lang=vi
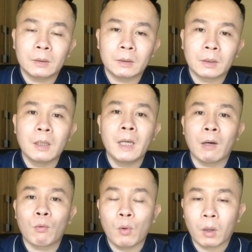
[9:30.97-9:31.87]
cơ
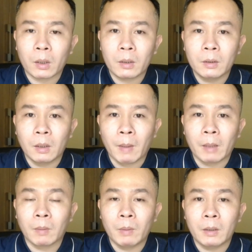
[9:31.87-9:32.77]
địa của cái người
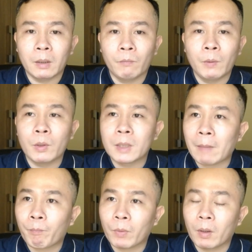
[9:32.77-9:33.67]
bệnh mà bị viêm tuyến
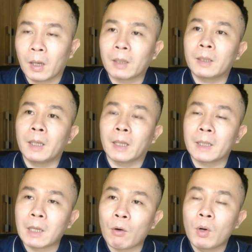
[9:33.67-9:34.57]
giáp ở các cái thể
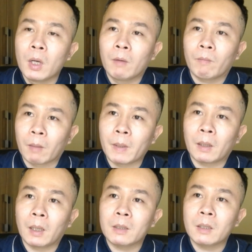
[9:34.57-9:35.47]
khác nhau, và đặc
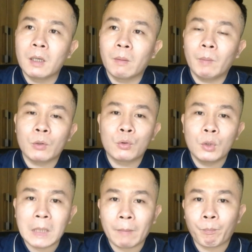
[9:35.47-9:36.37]
biệt là những cái người mà bị
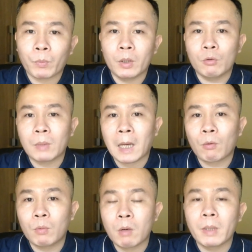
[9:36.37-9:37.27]
suy giáp thì chúng ta
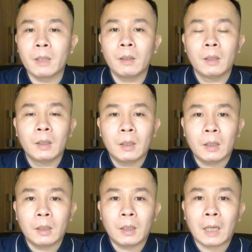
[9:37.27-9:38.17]
cũng không nên
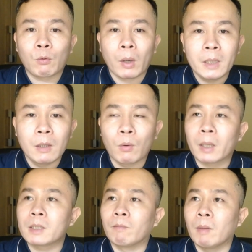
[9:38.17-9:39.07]
uh, ăn quá nhiều
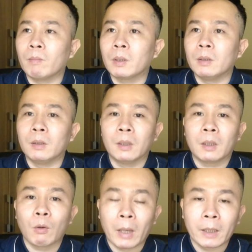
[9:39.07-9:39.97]
các cái sản phẩm từ
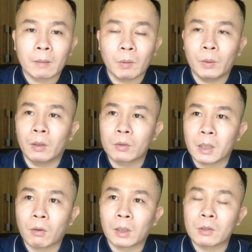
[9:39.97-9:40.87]
đậu nành, bởi vì nó
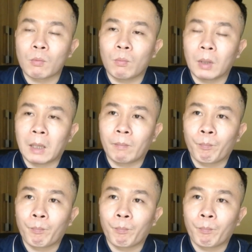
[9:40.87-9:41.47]
sẽ có tác dụng làm